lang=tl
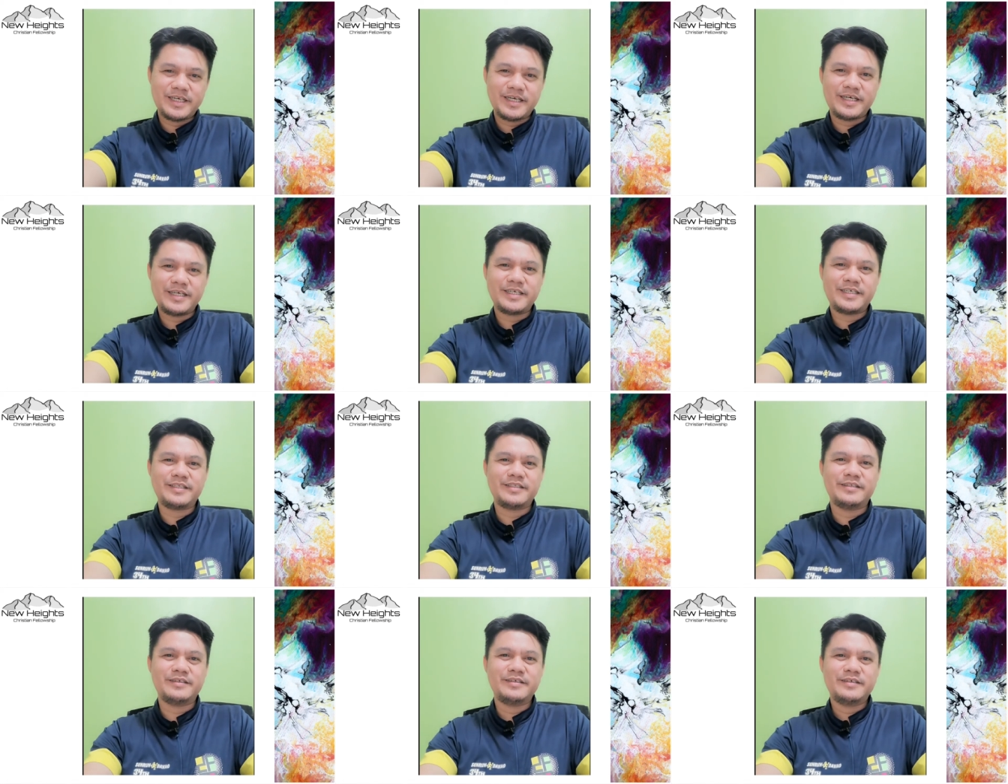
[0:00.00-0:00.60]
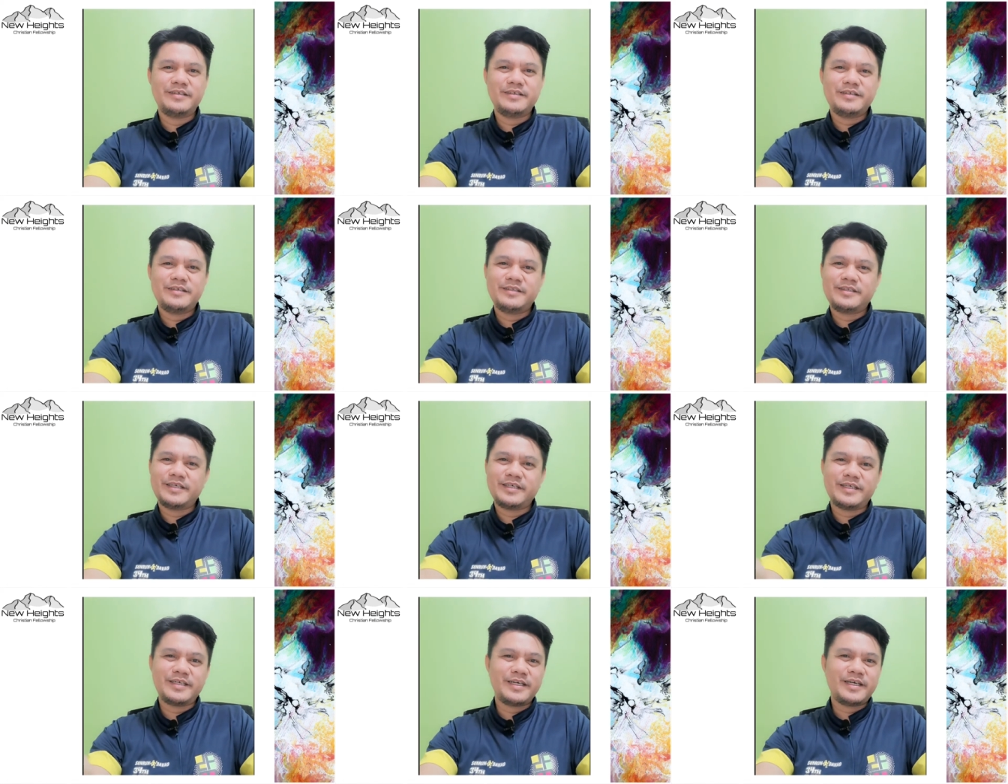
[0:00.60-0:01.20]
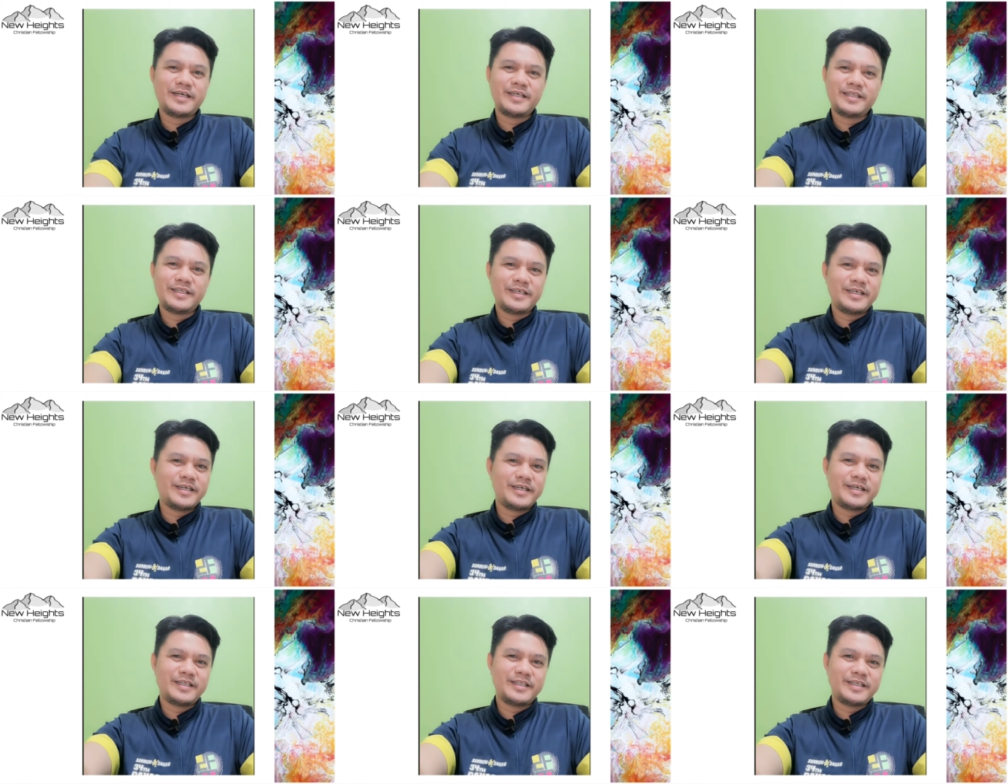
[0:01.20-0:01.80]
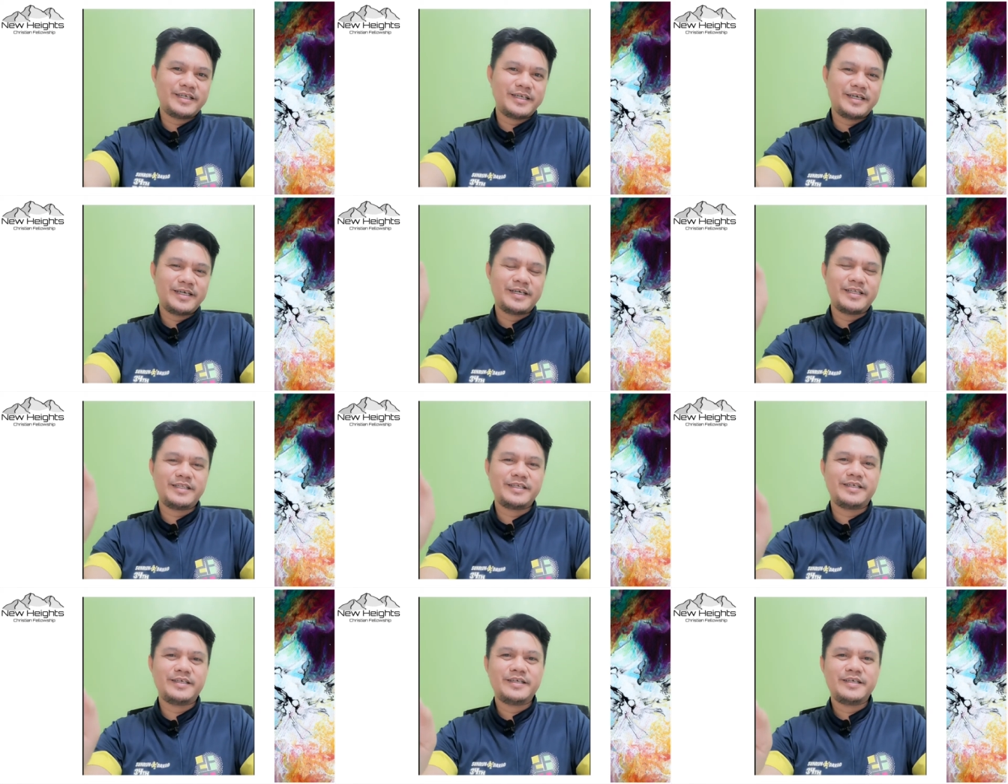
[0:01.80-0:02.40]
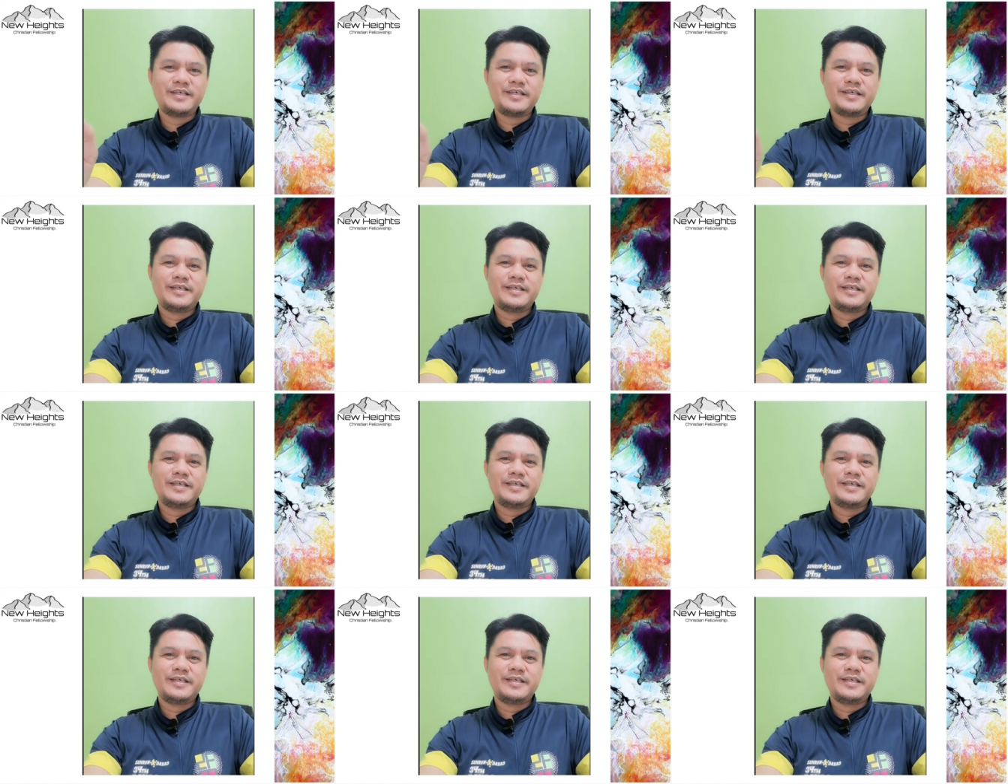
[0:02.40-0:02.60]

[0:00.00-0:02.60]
lain na ingani ingani ingani